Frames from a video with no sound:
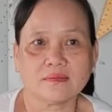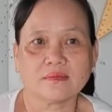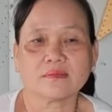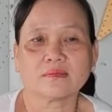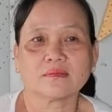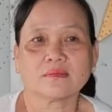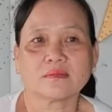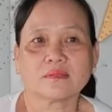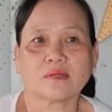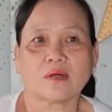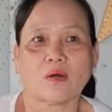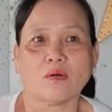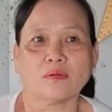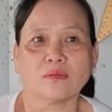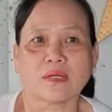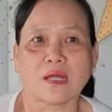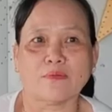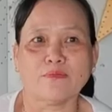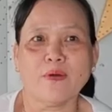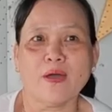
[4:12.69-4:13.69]
cà phê Còn thuốc
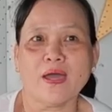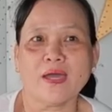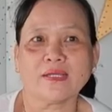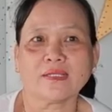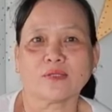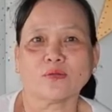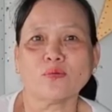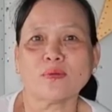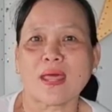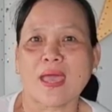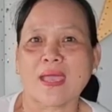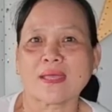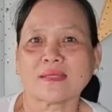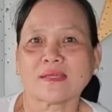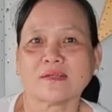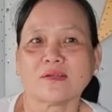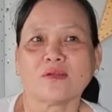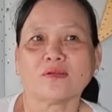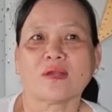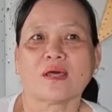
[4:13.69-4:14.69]
lá cà phê thuốc lá
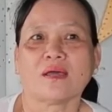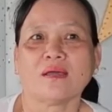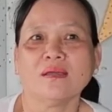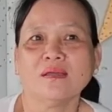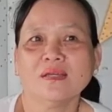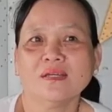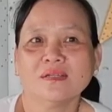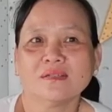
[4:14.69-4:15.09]
thì đó là